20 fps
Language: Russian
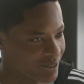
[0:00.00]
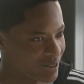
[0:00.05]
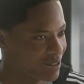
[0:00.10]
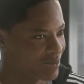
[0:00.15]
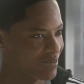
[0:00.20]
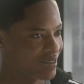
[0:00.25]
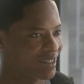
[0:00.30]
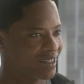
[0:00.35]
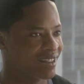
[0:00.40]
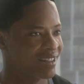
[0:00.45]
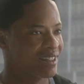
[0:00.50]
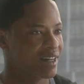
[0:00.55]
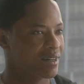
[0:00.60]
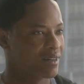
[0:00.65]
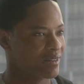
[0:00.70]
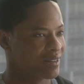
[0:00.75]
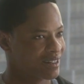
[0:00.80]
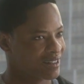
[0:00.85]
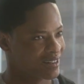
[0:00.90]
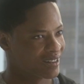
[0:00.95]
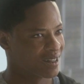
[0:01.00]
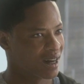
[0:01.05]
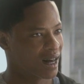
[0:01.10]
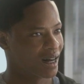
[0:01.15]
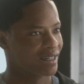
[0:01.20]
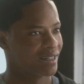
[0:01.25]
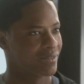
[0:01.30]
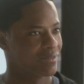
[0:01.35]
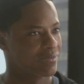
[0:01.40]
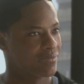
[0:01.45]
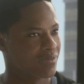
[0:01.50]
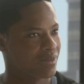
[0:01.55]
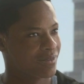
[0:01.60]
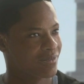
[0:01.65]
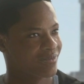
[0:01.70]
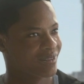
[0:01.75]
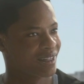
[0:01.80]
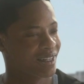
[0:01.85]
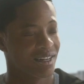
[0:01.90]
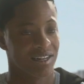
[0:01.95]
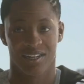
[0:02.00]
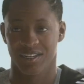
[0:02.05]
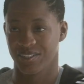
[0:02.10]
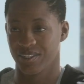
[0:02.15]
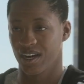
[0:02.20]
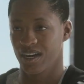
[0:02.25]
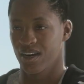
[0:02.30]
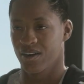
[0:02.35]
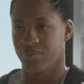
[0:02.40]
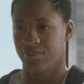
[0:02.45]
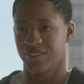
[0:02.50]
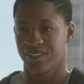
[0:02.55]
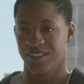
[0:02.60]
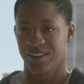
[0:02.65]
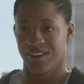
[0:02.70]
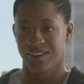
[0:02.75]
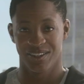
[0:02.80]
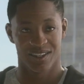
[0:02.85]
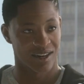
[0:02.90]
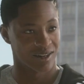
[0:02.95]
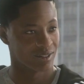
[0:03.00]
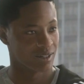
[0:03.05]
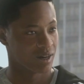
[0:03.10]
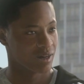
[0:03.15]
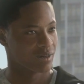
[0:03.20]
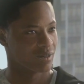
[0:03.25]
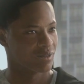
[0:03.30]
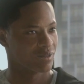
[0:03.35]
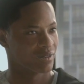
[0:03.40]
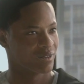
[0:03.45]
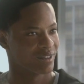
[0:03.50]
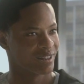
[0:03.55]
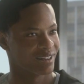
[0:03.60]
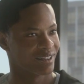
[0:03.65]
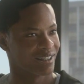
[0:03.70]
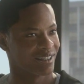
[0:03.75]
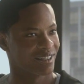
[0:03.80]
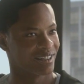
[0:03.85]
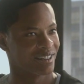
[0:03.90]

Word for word: Я об этом с детства мечтал, мам. Как я могу отказаться?